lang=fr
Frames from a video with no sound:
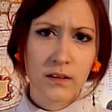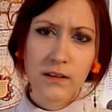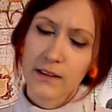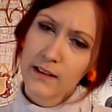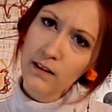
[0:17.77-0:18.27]

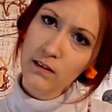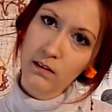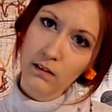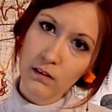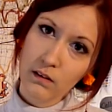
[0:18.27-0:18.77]
Si
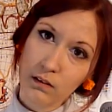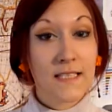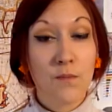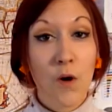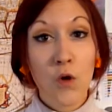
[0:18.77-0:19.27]

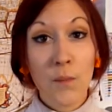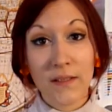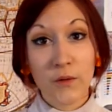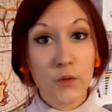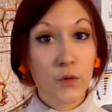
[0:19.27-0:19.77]
C'est marrant
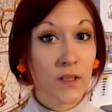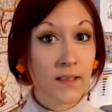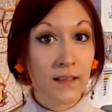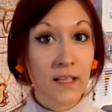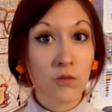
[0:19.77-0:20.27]
parce que sur
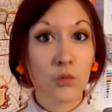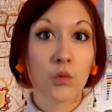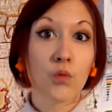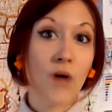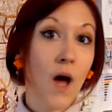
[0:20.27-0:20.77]
internet, on
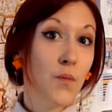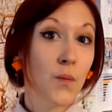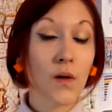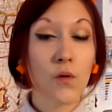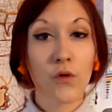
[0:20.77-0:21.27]
trouve à peu
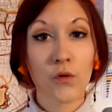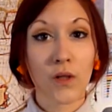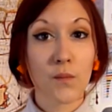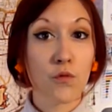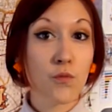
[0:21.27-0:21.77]
près autant de
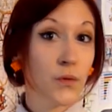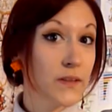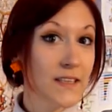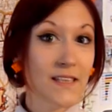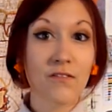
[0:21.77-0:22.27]
réponses
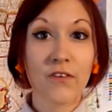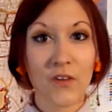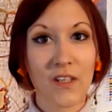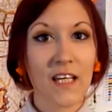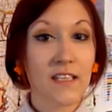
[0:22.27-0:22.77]
positives que
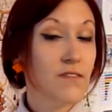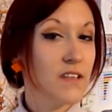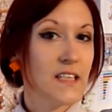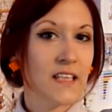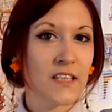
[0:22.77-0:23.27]
négatives à
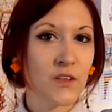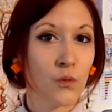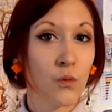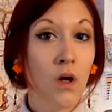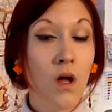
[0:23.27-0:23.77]
cette question.